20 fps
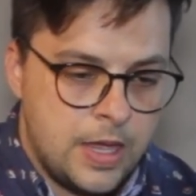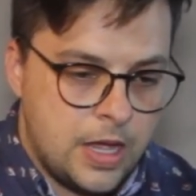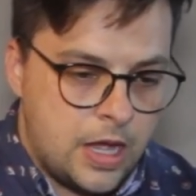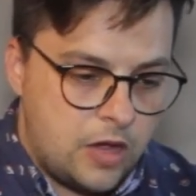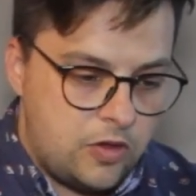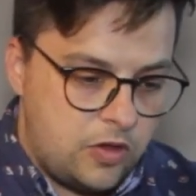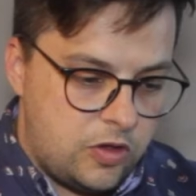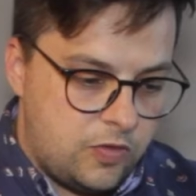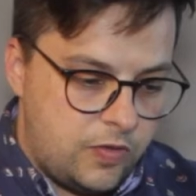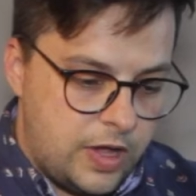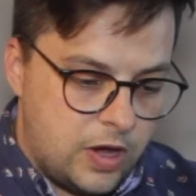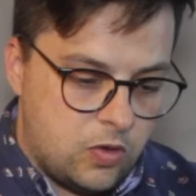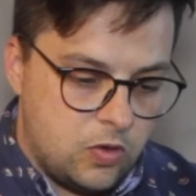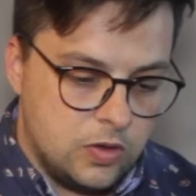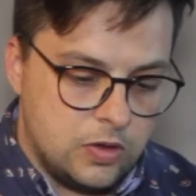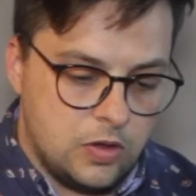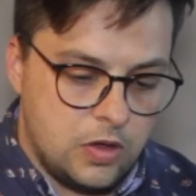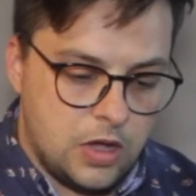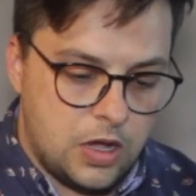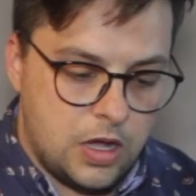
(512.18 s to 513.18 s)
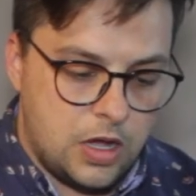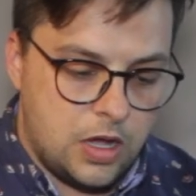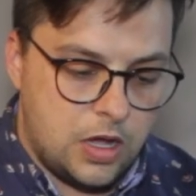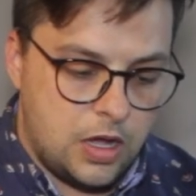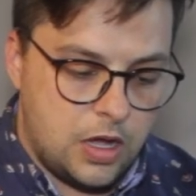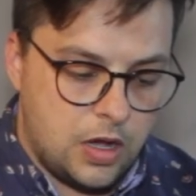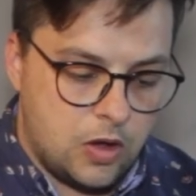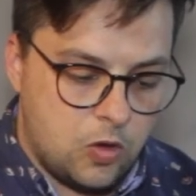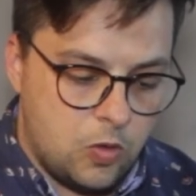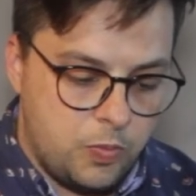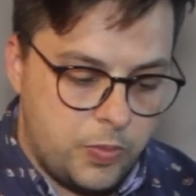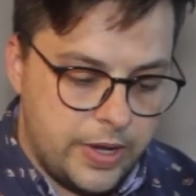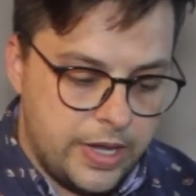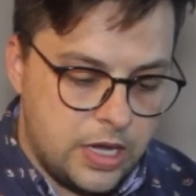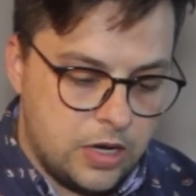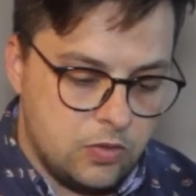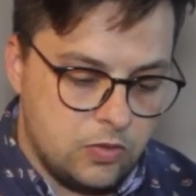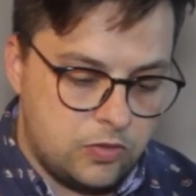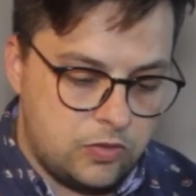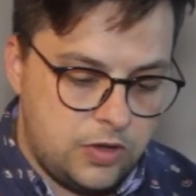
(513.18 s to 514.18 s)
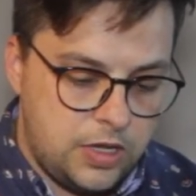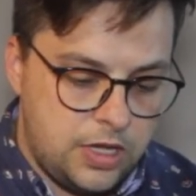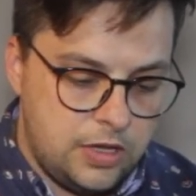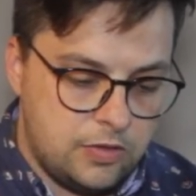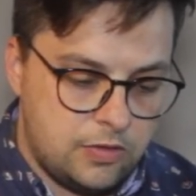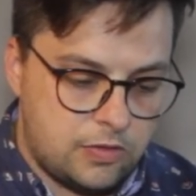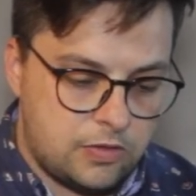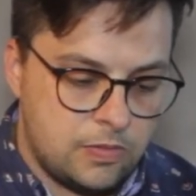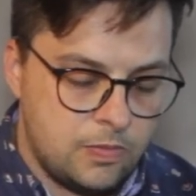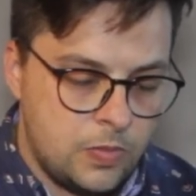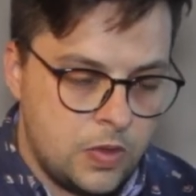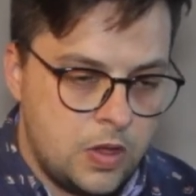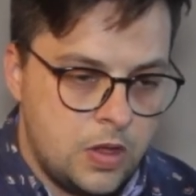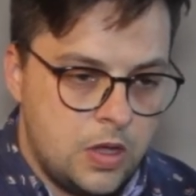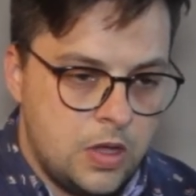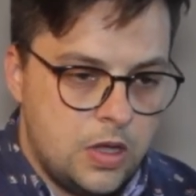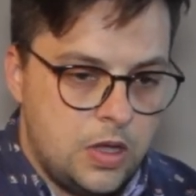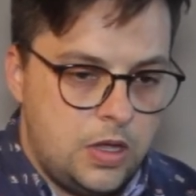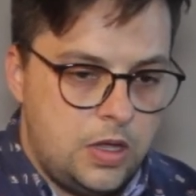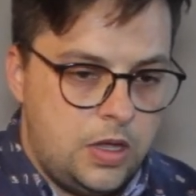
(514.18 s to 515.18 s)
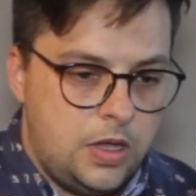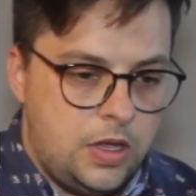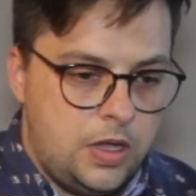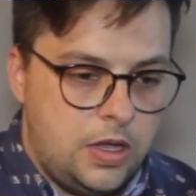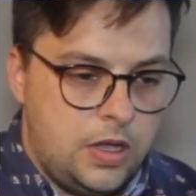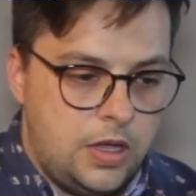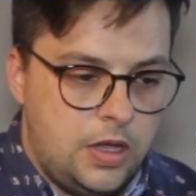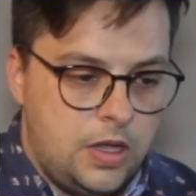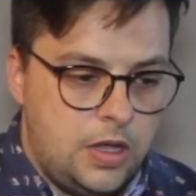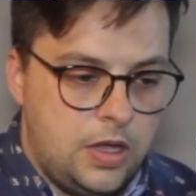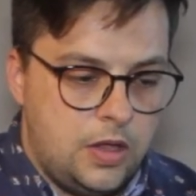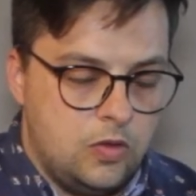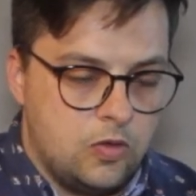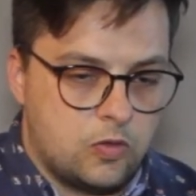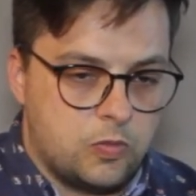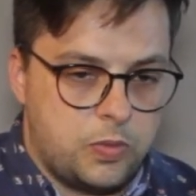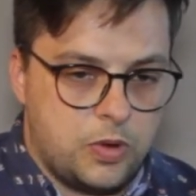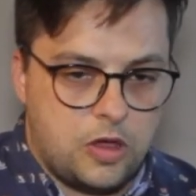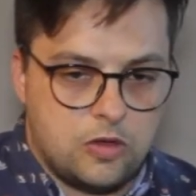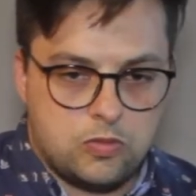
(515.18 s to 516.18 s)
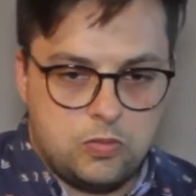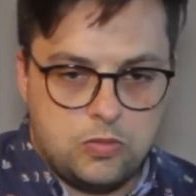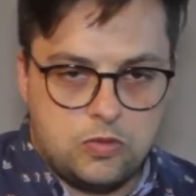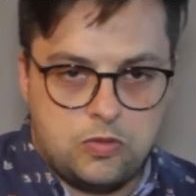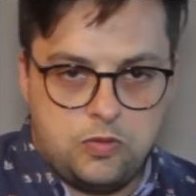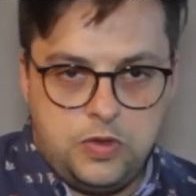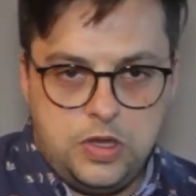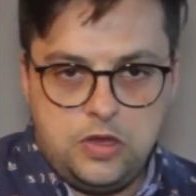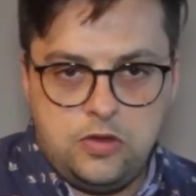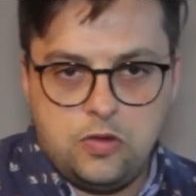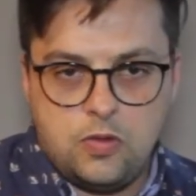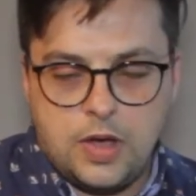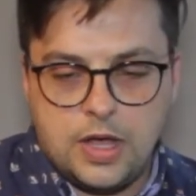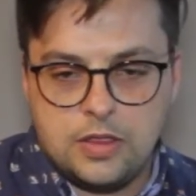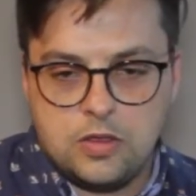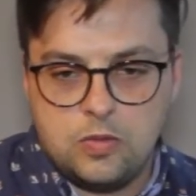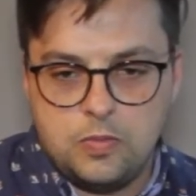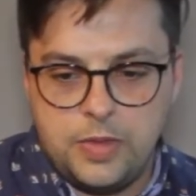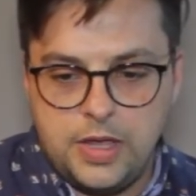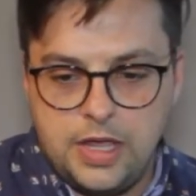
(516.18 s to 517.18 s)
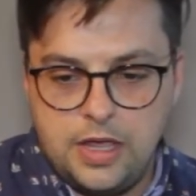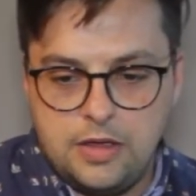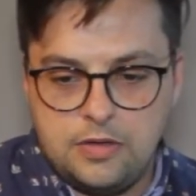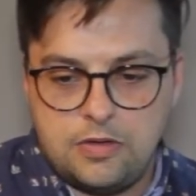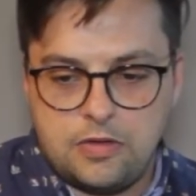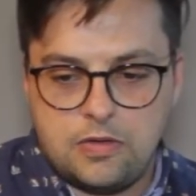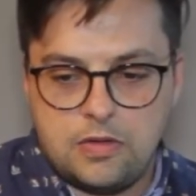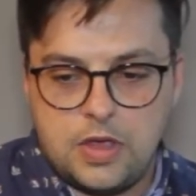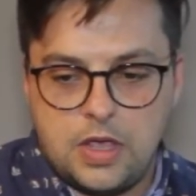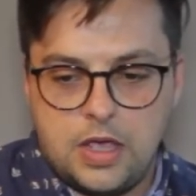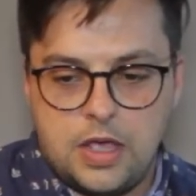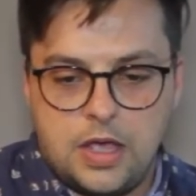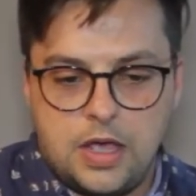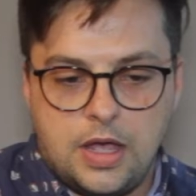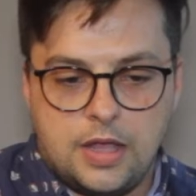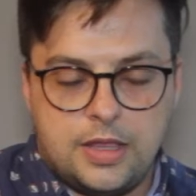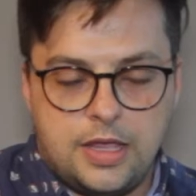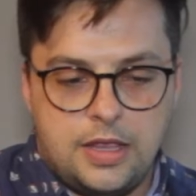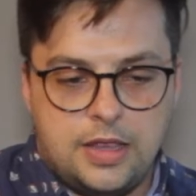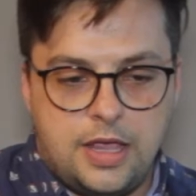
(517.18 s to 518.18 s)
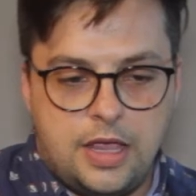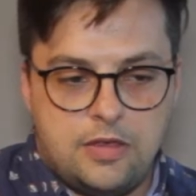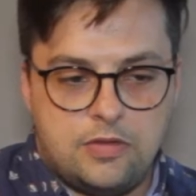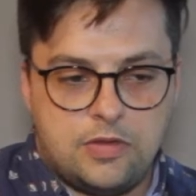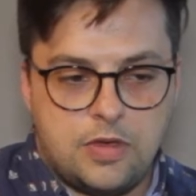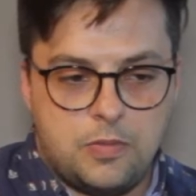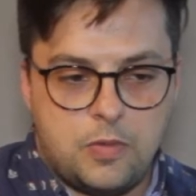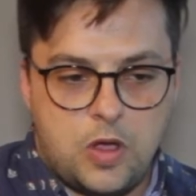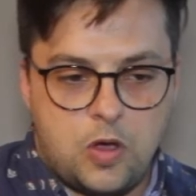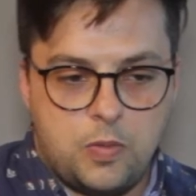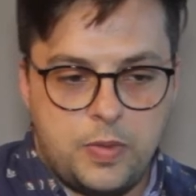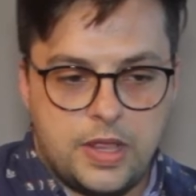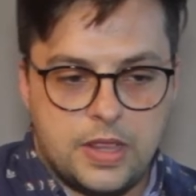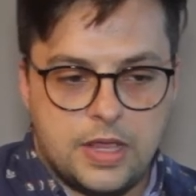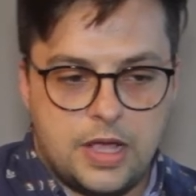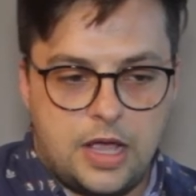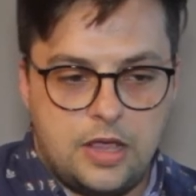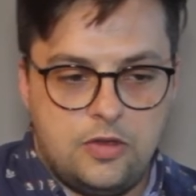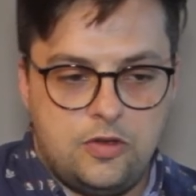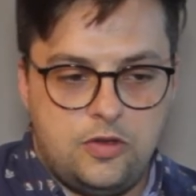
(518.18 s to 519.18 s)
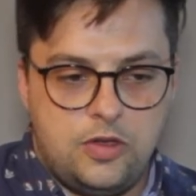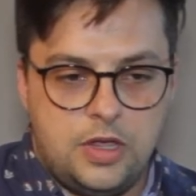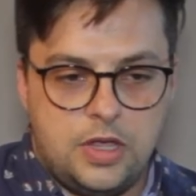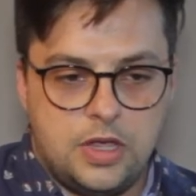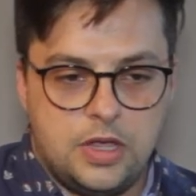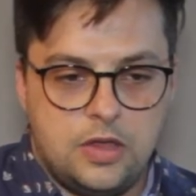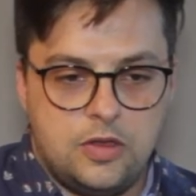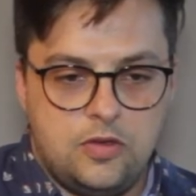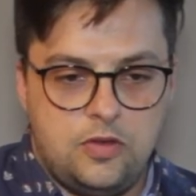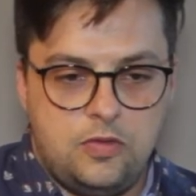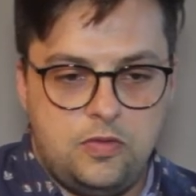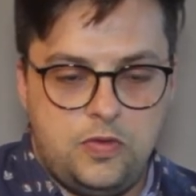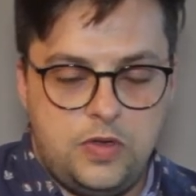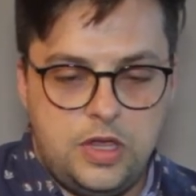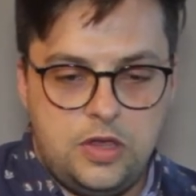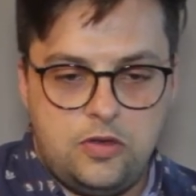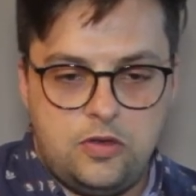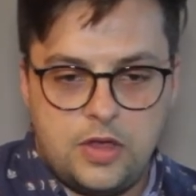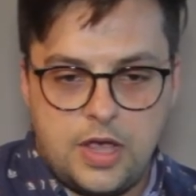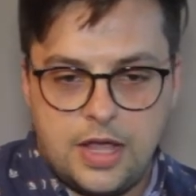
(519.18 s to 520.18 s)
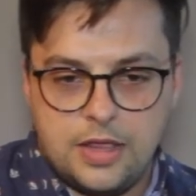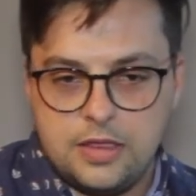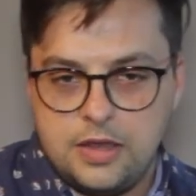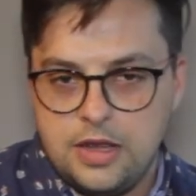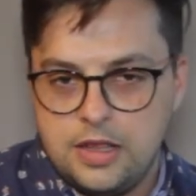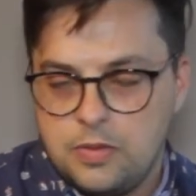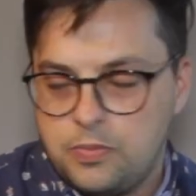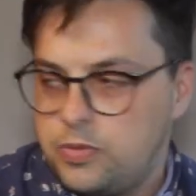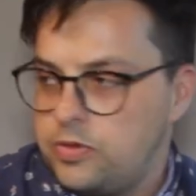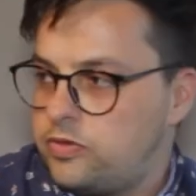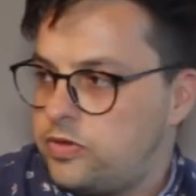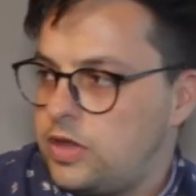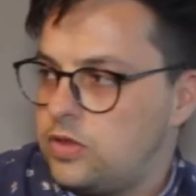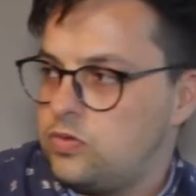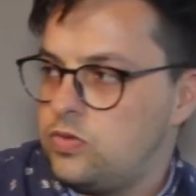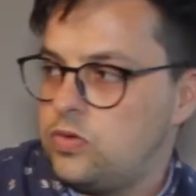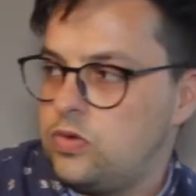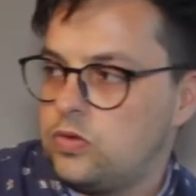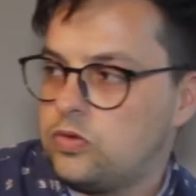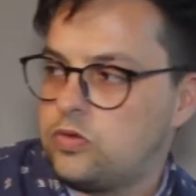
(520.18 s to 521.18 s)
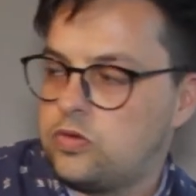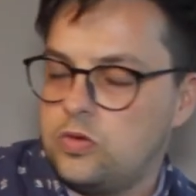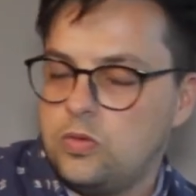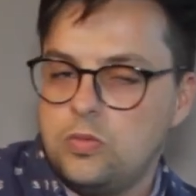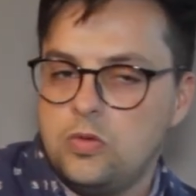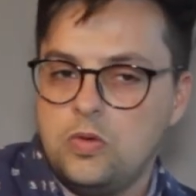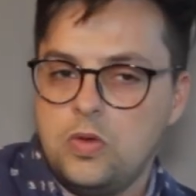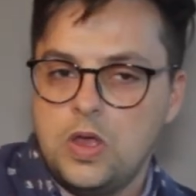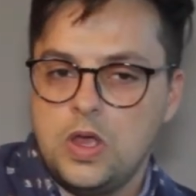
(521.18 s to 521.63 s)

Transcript: A gente vem a, a, ah, acompanhando os índices e nos próximos 24 meses, é, a tendência é aumentar de, de 20% a 30% o consumo